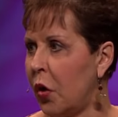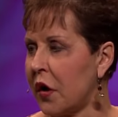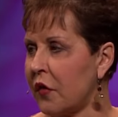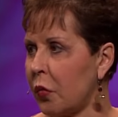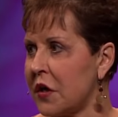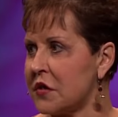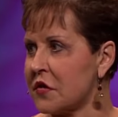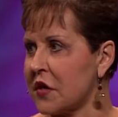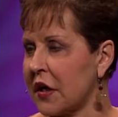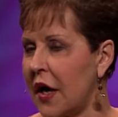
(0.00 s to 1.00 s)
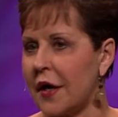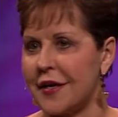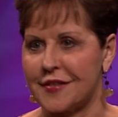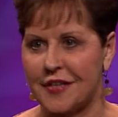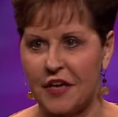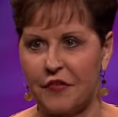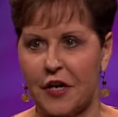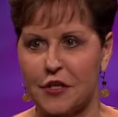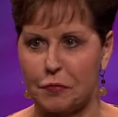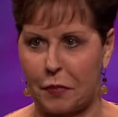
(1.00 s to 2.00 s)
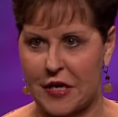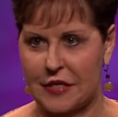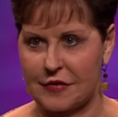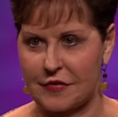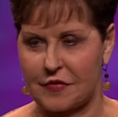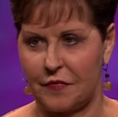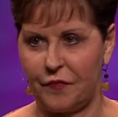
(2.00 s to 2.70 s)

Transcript: దేవుడు మనకు శాంతిని ఇవ్వడానికి ఉన్న కారణాల్లో ఒకటి